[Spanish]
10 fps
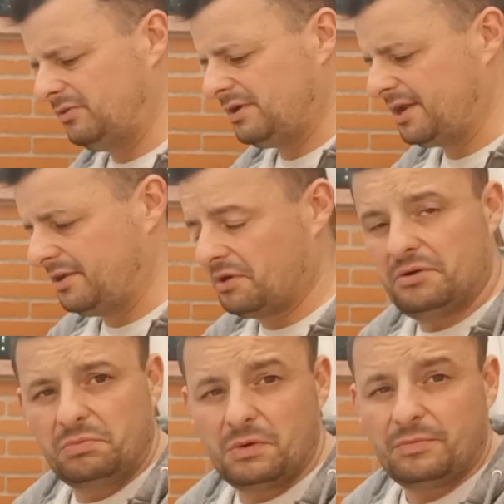algo, que creo
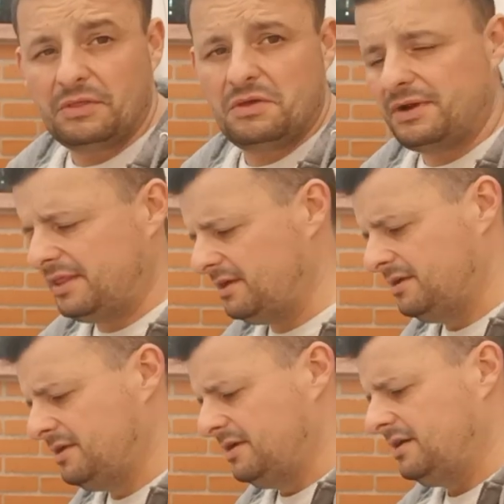que no, que no ha perdido nada.
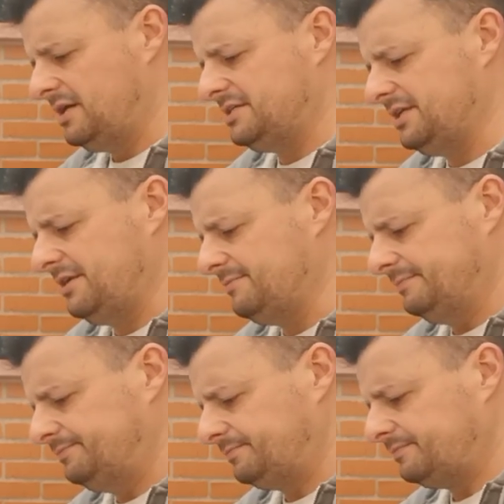Así que
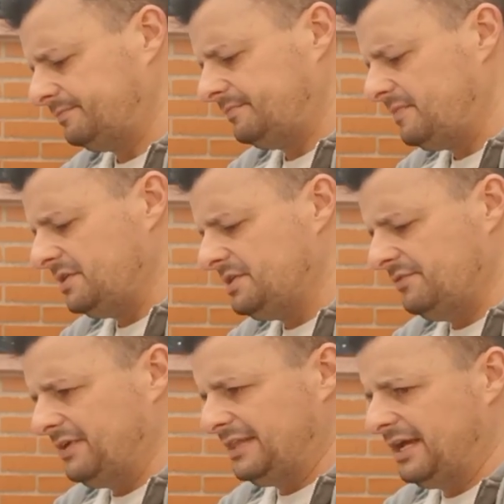
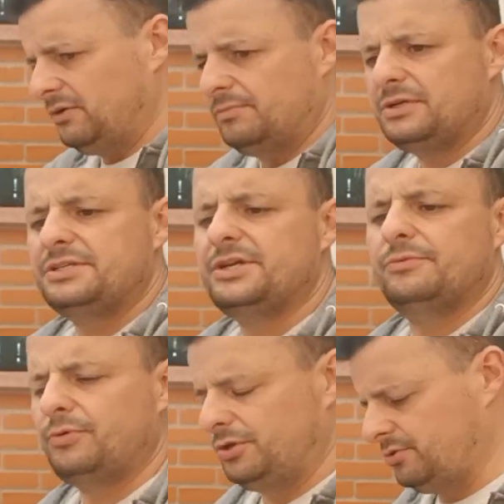si falta algo, pues le
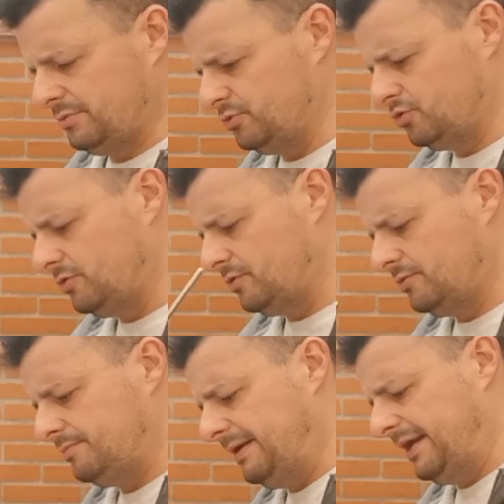echaré un poquito de musgo
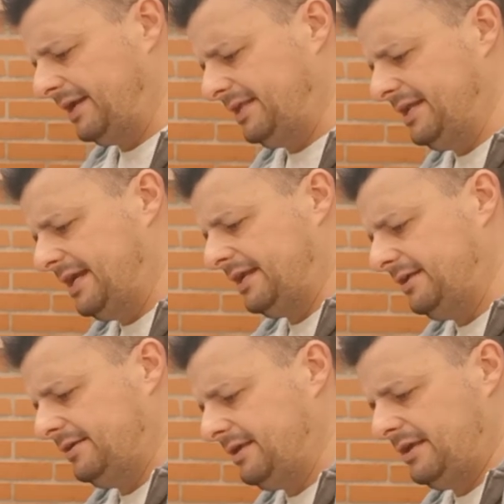para
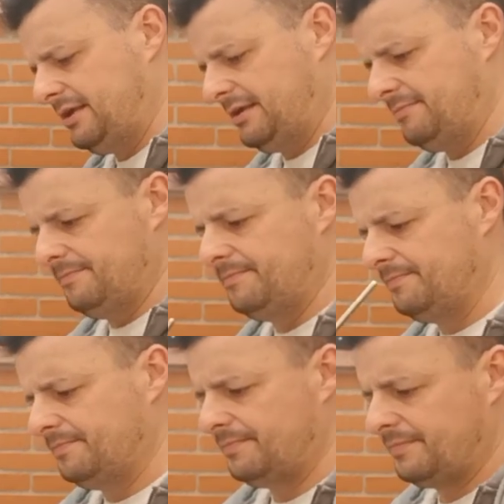rellenar eh,
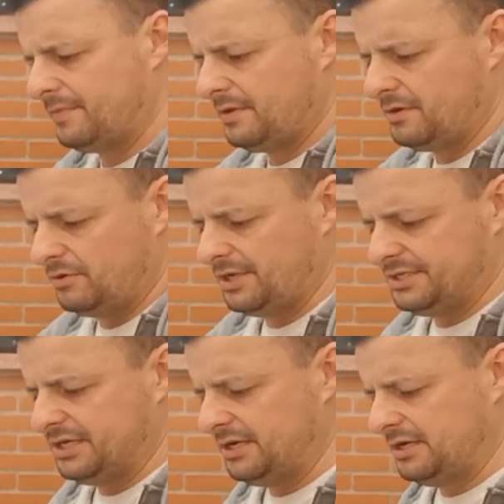lo
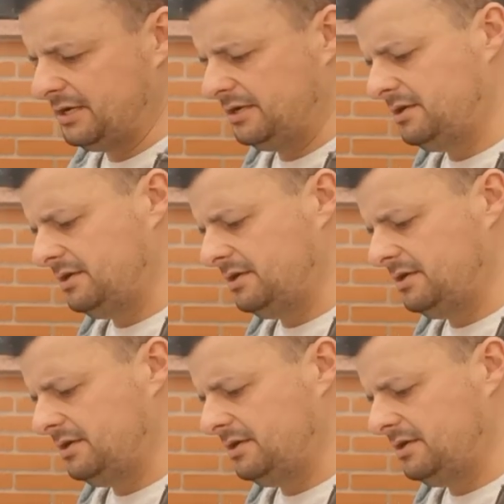que es el,